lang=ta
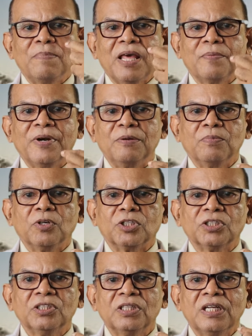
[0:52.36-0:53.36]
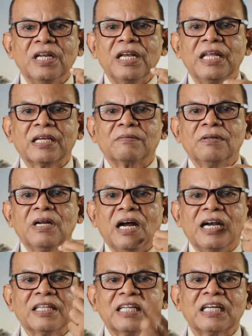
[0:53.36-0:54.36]
அப்ளை பண்ணி போட்டு நெக்
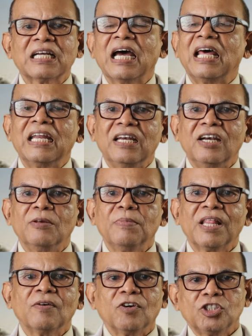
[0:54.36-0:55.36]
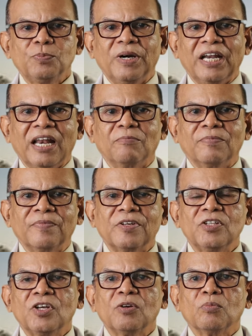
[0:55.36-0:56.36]
அடுத்த காலையில் எழும்பி அதை வாஷ் பண்ணலாம்
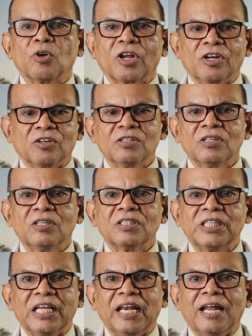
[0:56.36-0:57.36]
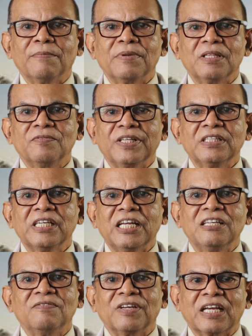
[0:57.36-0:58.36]
இது ஒரு முறை வந்து செய்யலாம் இது வந்து
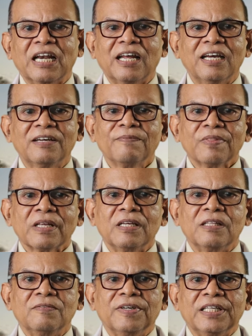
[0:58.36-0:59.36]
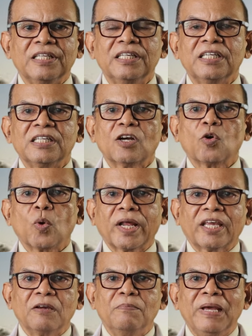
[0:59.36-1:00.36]
சயின்டிஃபிக்கலாக இது வந்து இதை
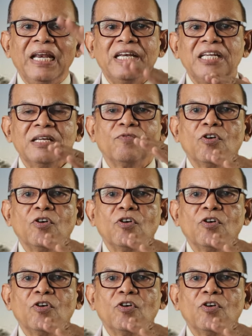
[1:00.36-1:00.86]
குறைக்கும் மெலனின்